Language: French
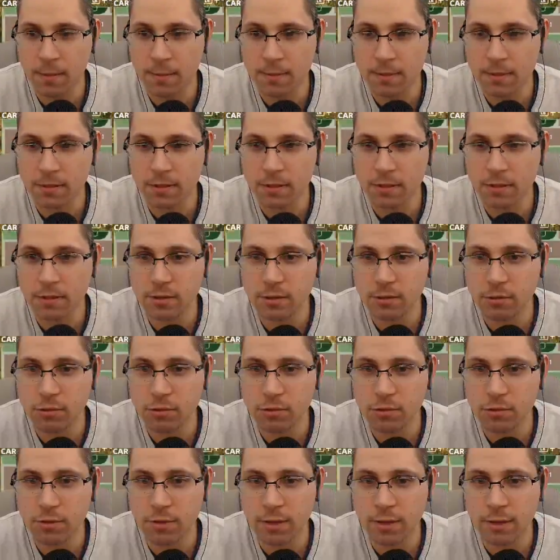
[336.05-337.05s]
parce que sinon je
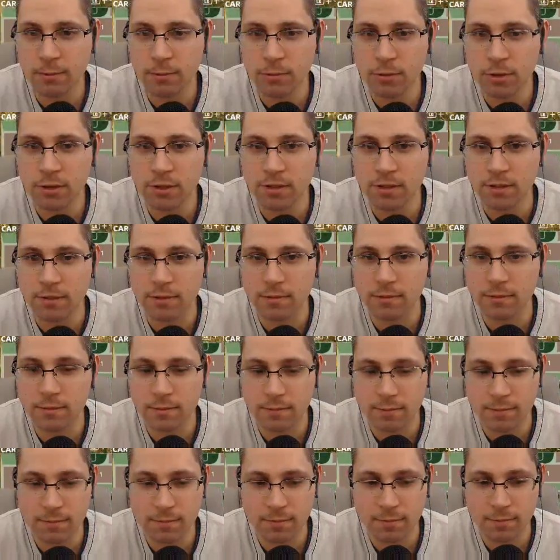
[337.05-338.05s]
suis dans la mouise.
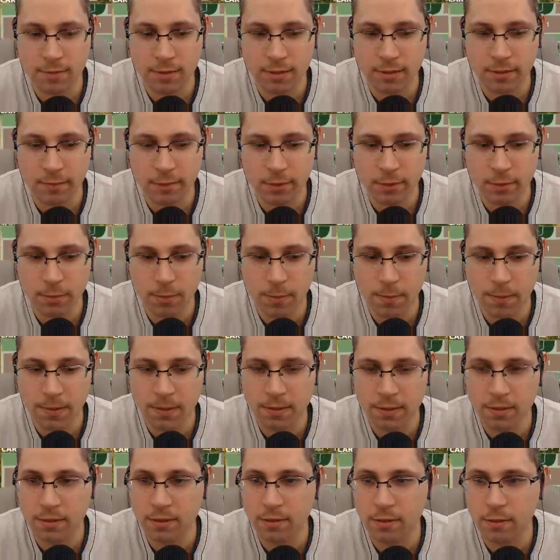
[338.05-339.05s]
Ah ça va, je peux
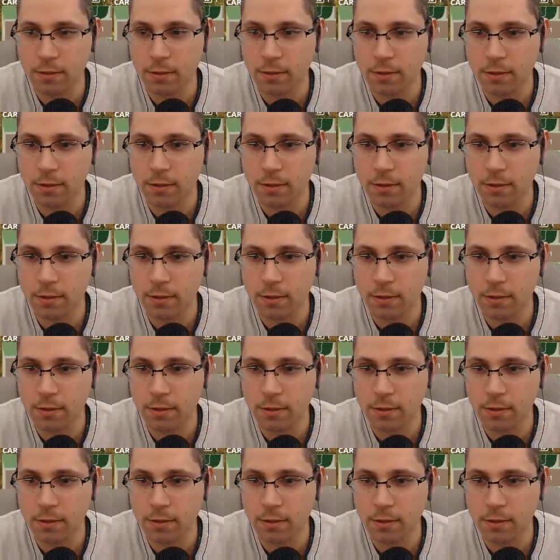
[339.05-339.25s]
passer. Euh.